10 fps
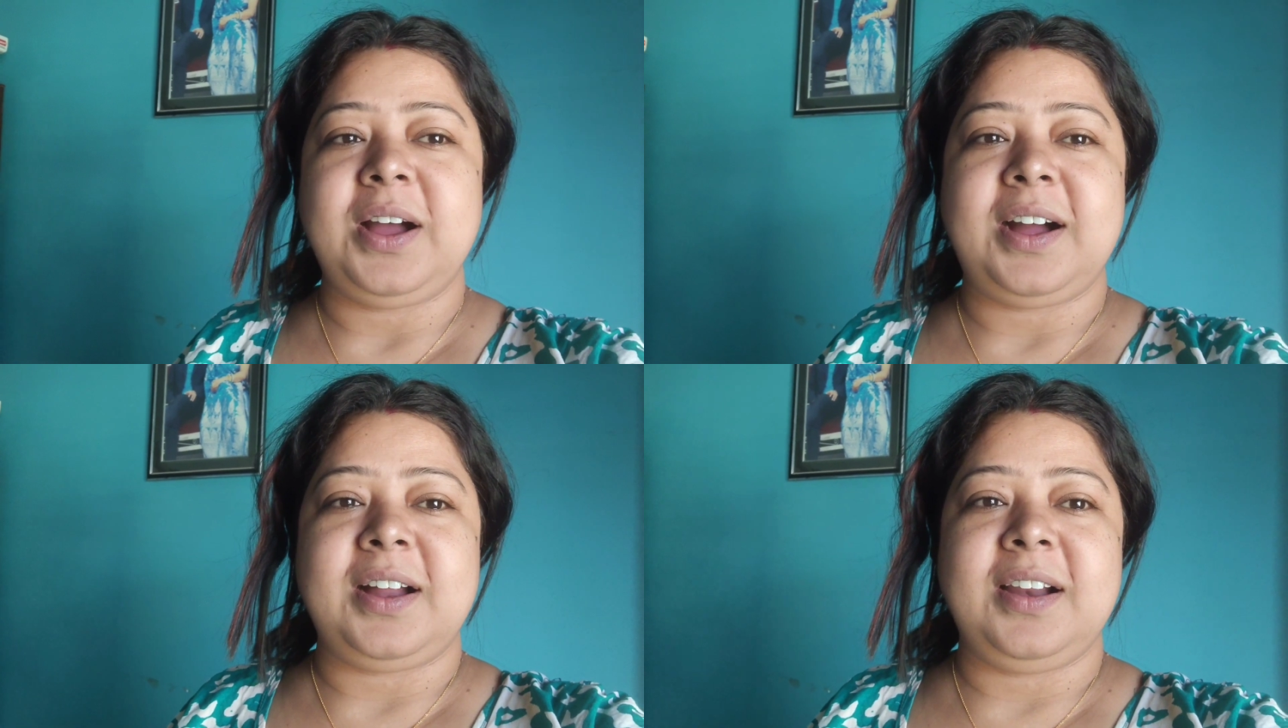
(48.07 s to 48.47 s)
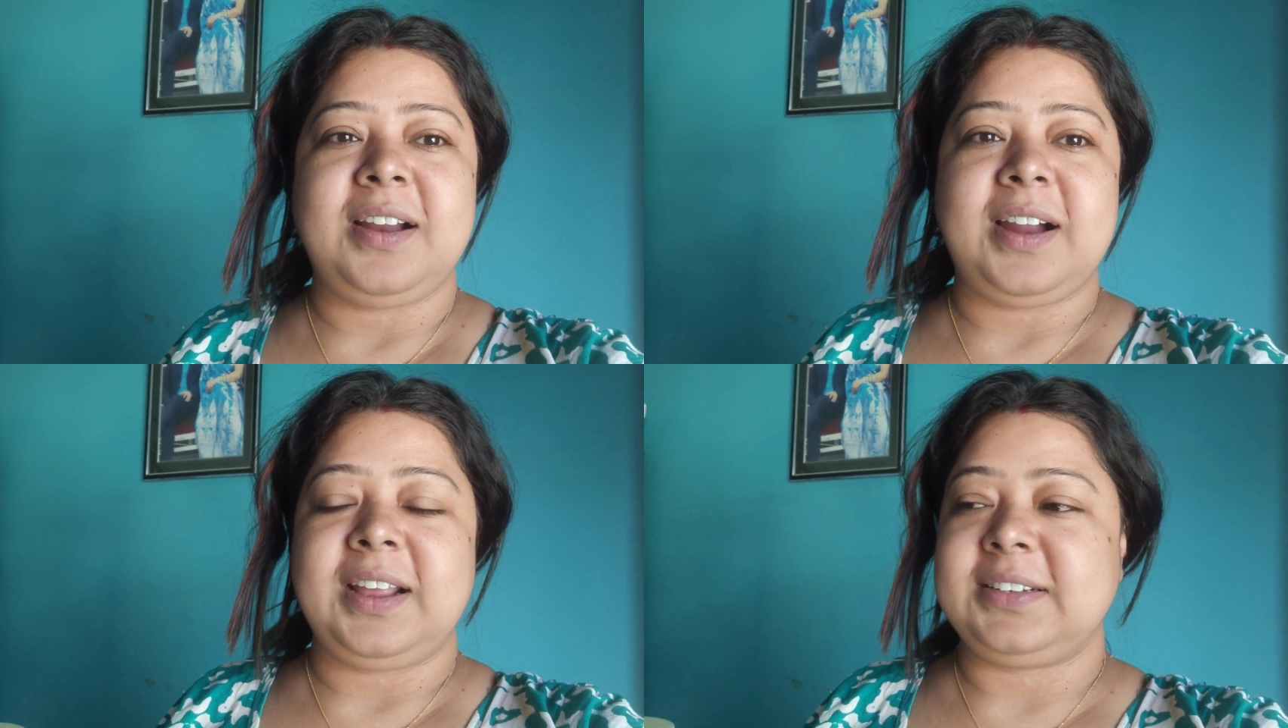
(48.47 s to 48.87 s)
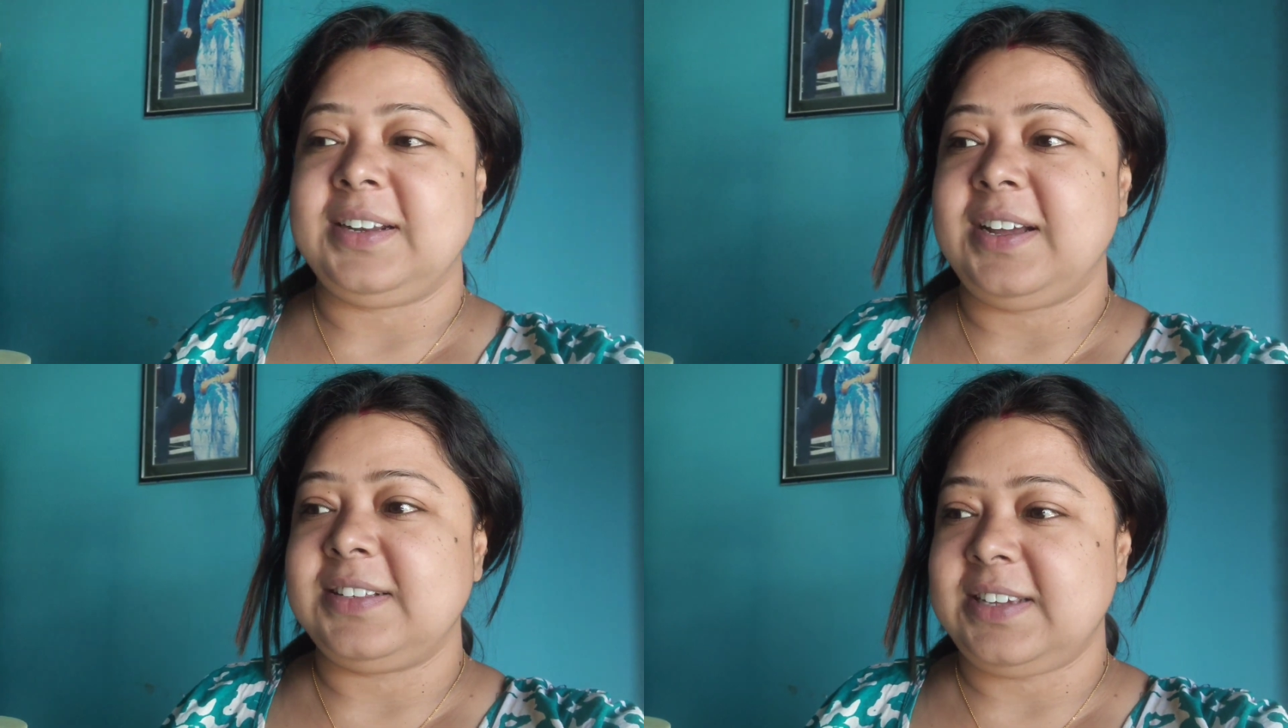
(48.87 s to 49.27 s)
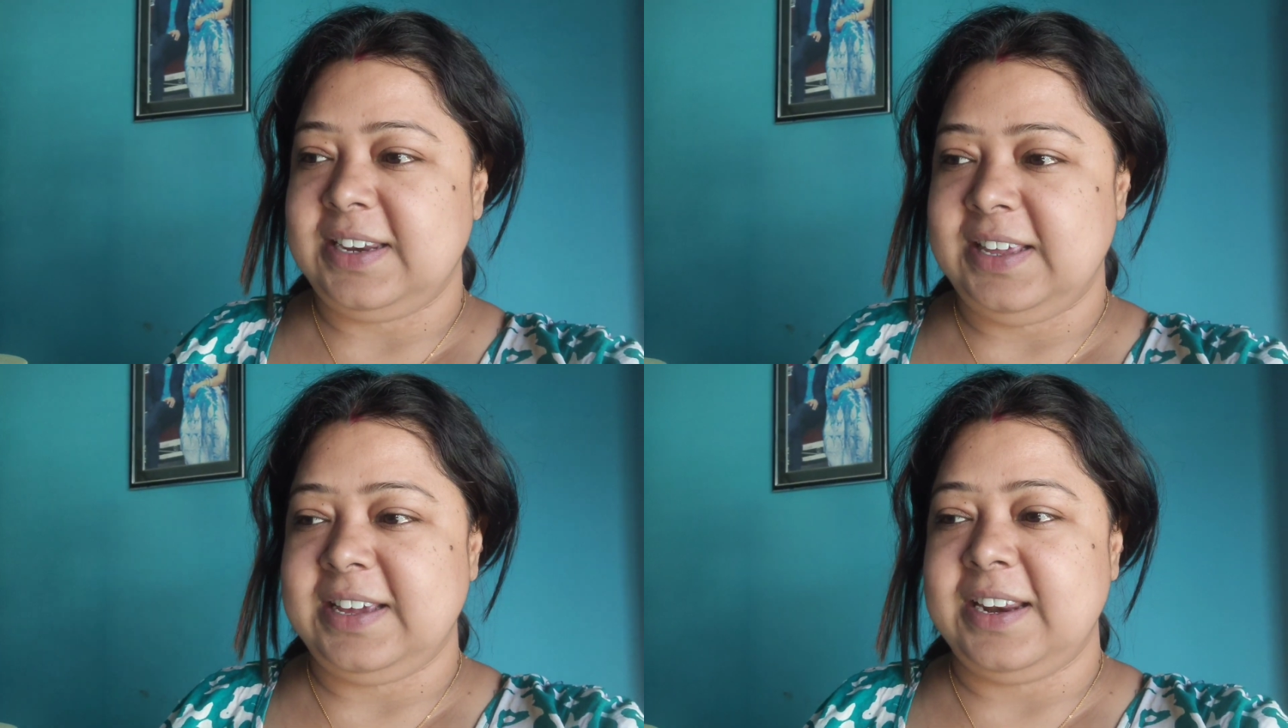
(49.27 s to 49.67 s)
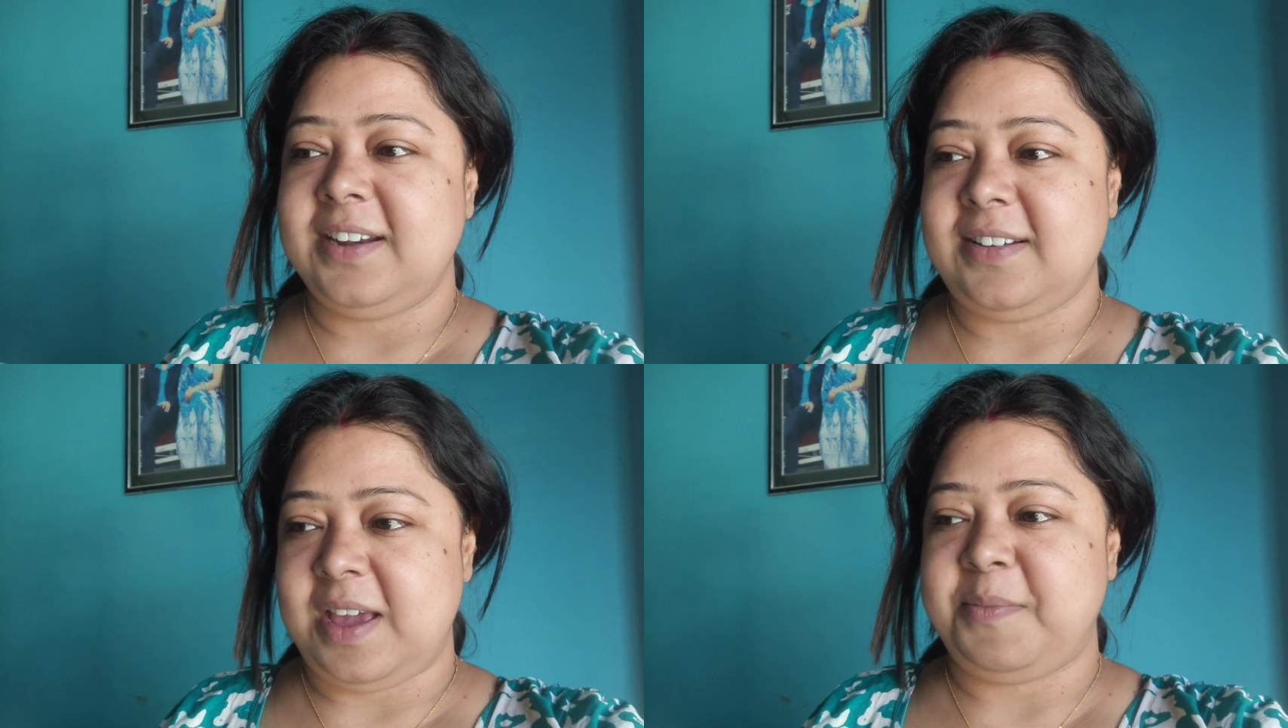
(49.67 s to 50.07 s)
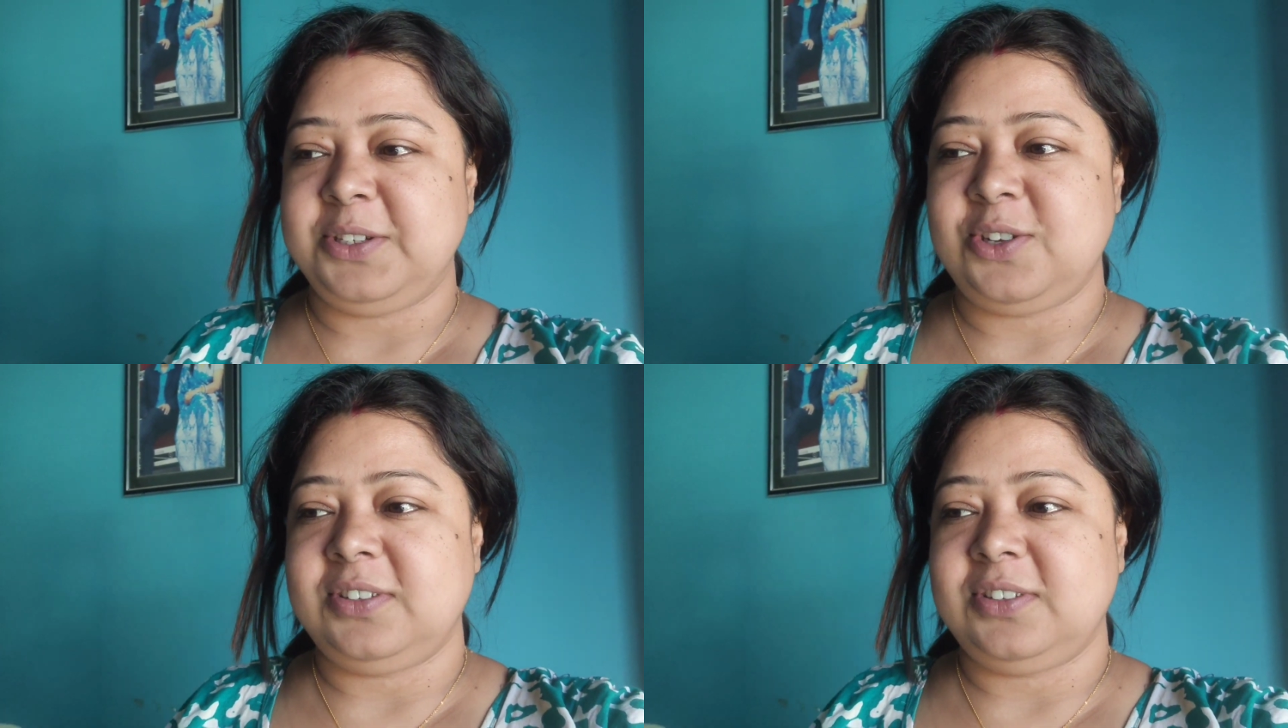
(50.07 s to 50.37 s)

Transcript: আর আরেকটা আজকে রিকের অ্যামাজন